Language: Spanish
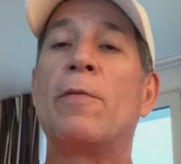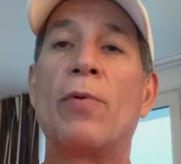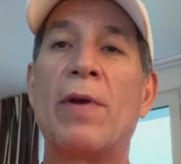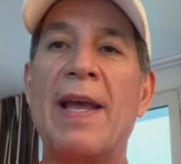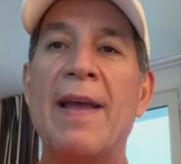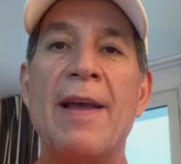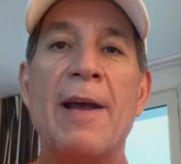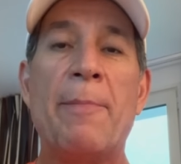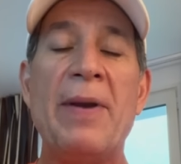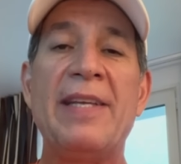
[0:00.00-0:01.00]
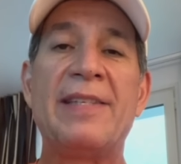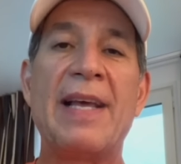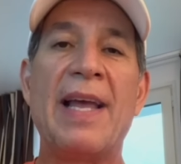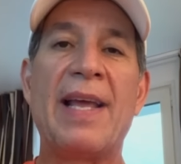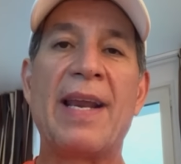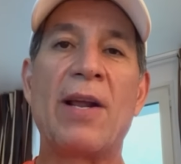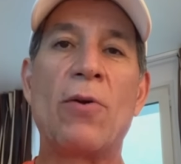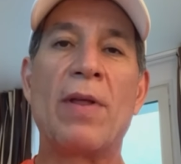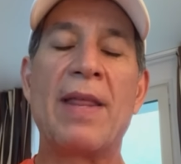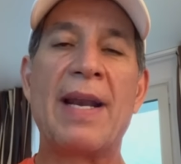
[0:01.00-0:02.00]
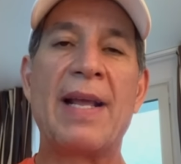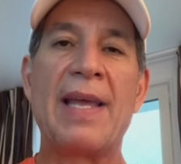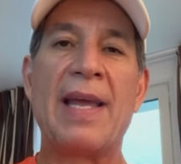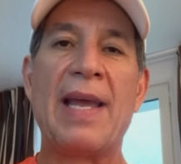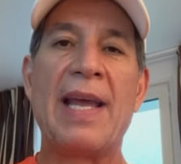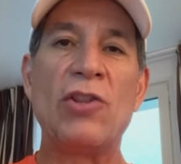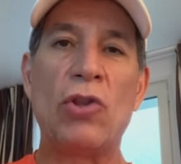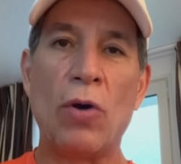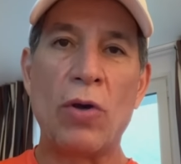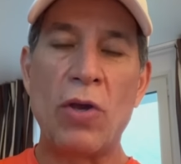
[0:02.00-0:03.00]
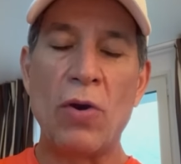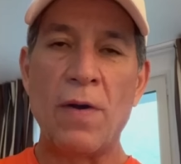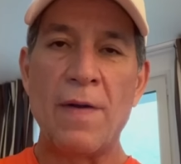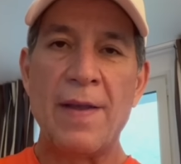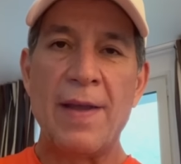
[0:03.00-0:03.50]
Porque Prisca hay que recordar que en Tokio